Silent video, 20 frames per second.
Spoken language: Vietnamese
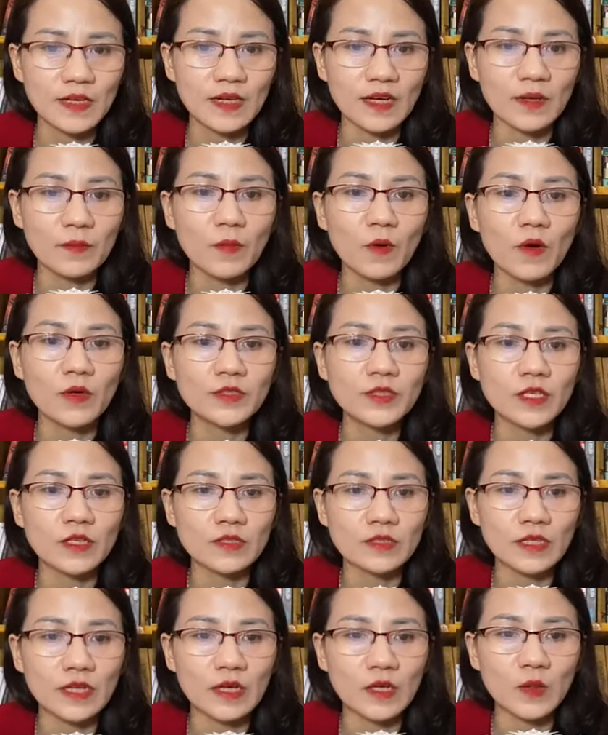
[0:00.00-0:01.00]
cho nên là cái môi
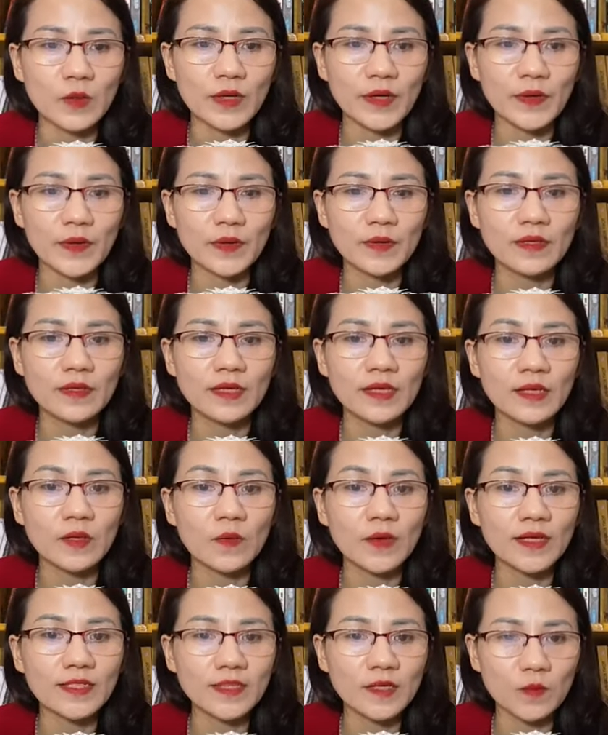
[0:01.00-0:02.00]
trường rèn luyện nó cực
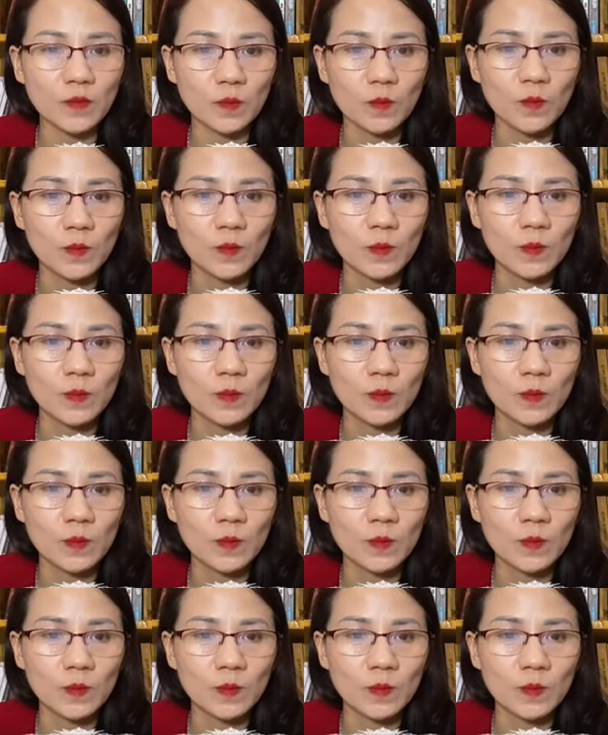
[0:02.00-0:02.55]
kỳ quan trọng